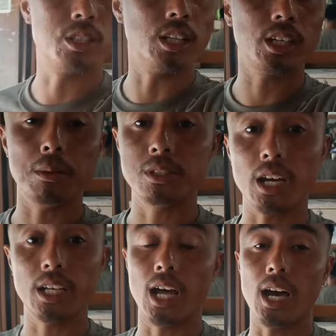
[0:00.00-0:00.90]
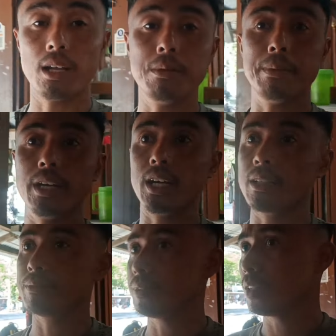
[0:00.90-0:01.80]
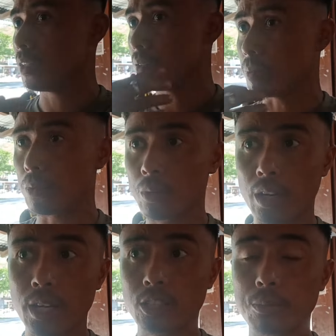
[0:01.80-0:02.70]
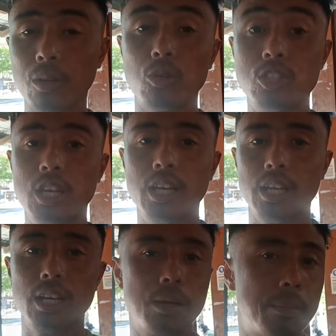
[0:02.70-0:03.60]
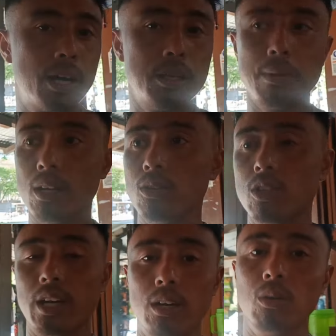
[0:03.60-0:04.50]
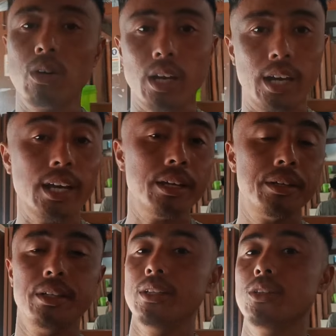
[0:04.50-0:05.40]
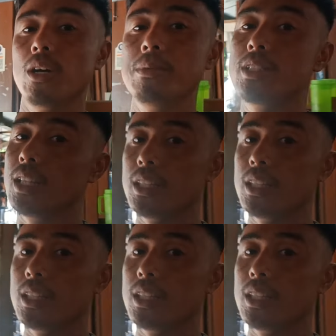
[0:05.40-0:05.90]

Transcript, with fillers: चलते आप जाके नहाना भी पड़ेगा और नहीं तो पूरा खुजली करेगा ना बाल ही बाल हो रखा है तो अभी